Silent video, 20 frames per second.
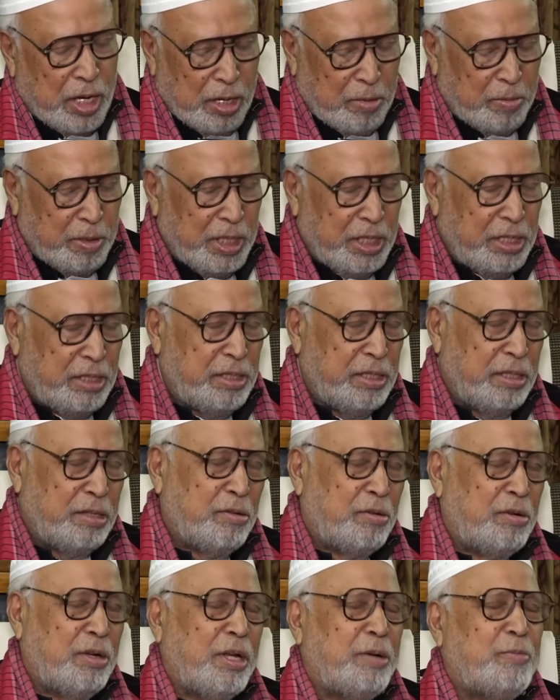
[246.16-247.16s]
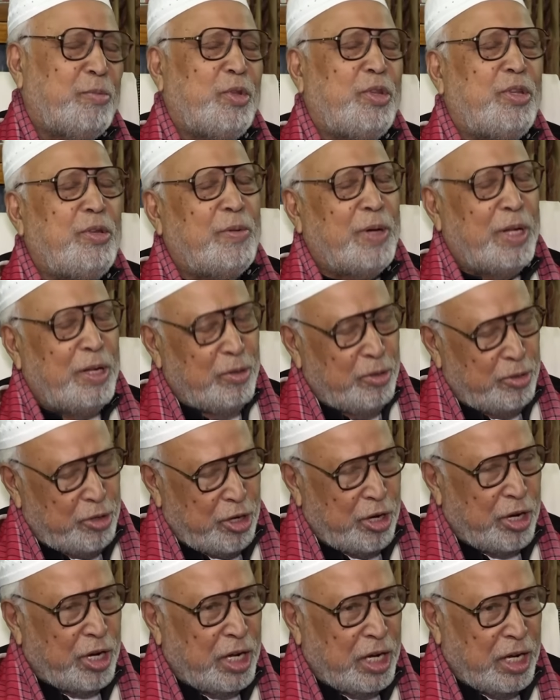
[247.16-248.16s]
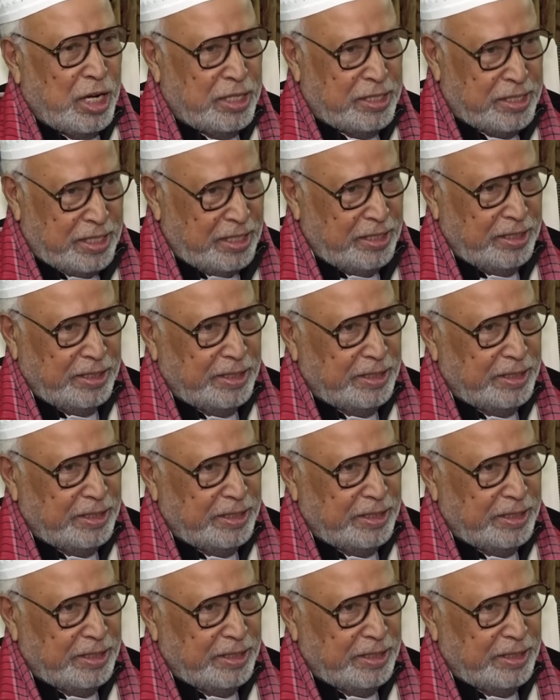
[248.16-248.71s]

আমাদের সাথে অনেক বুদ্ধিমান লোক সরকারে আছে